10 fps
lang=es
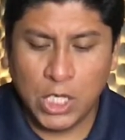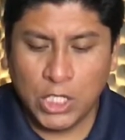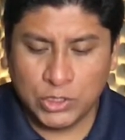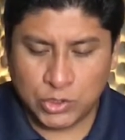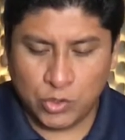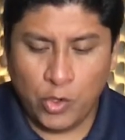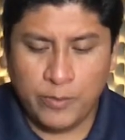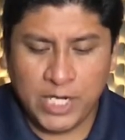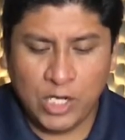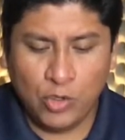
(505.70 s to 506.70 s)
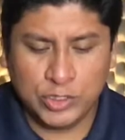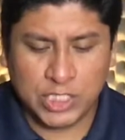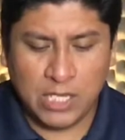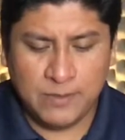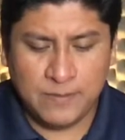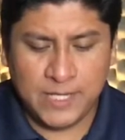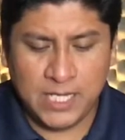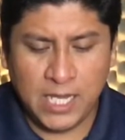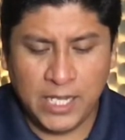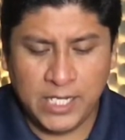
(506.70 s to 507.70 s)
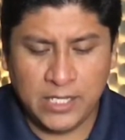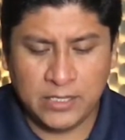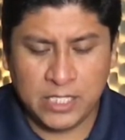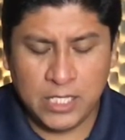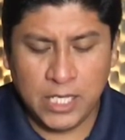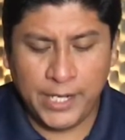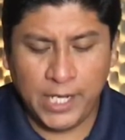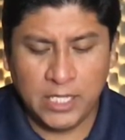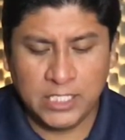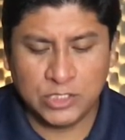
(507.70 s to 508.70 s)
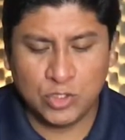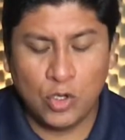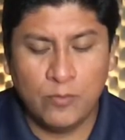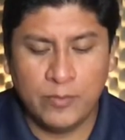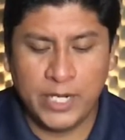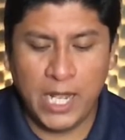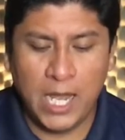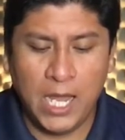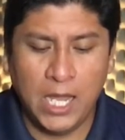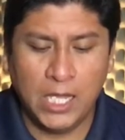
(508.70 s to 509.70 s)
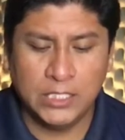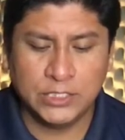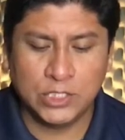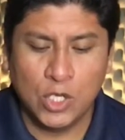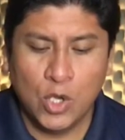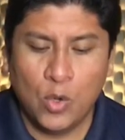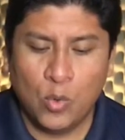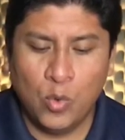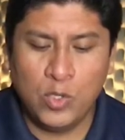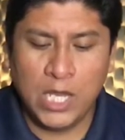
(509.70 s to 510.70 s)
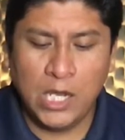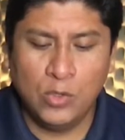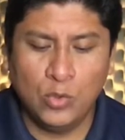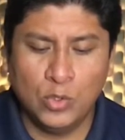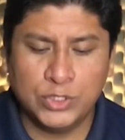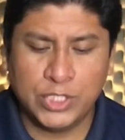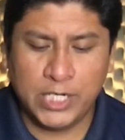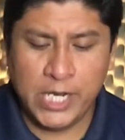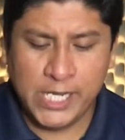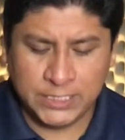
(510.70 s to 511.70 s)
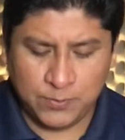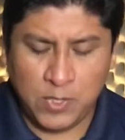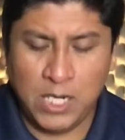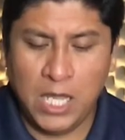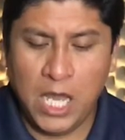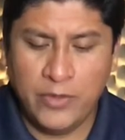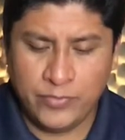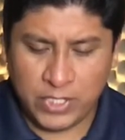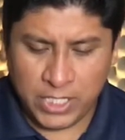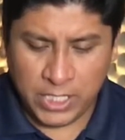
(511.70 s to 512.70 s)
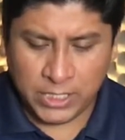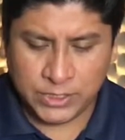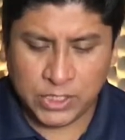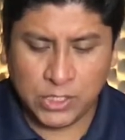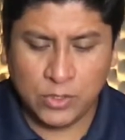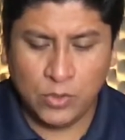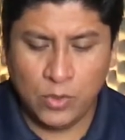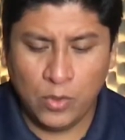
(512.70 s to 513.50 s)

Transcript: Sobre los que vivían en tierra de sombras, una luz resplandeció.